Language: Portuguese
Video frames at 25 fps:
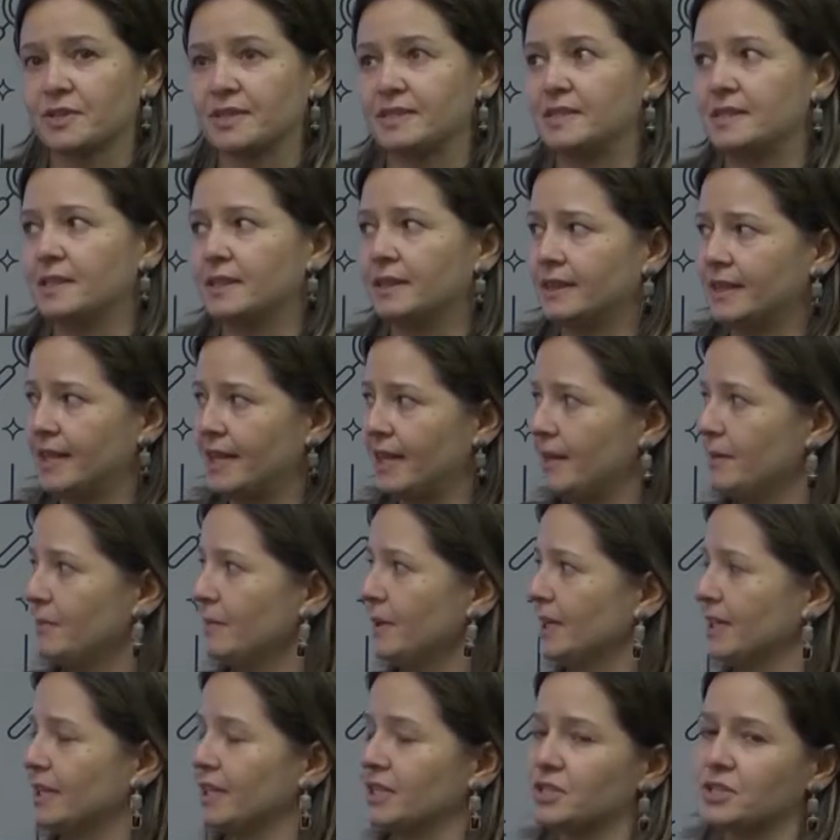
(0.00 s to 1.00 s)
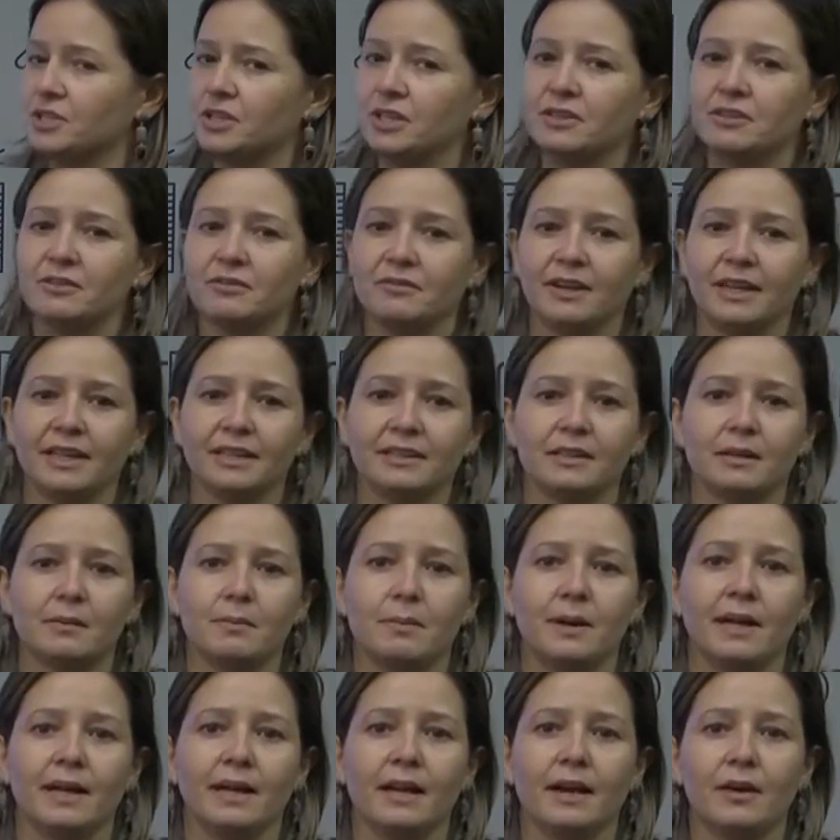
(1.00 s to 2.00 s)
esse tema que a gente vai
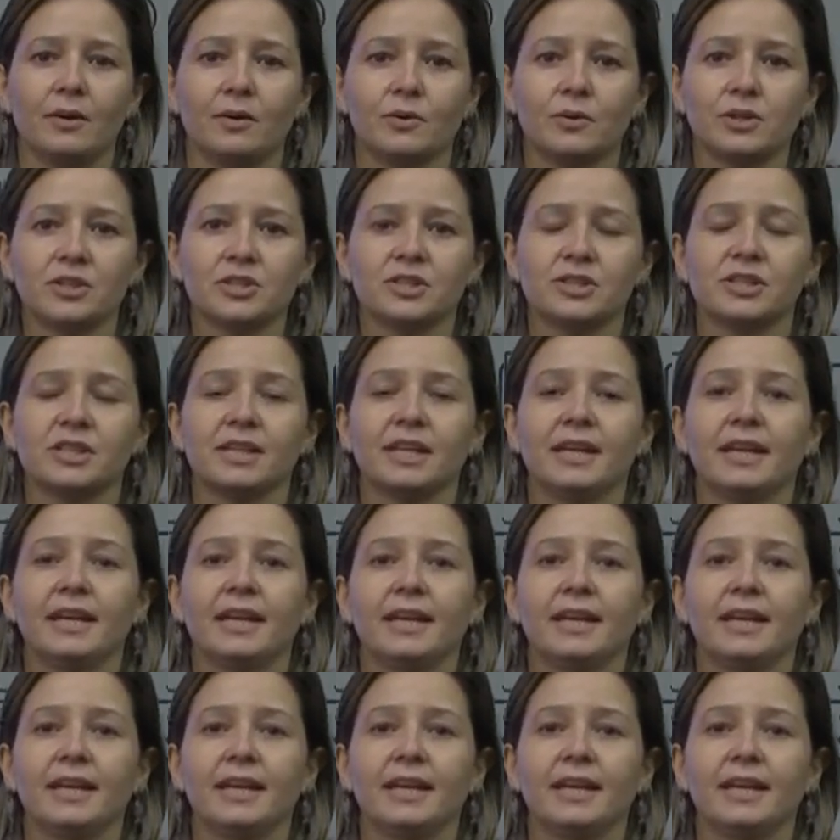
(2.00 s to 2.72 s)
trabalhar hoje,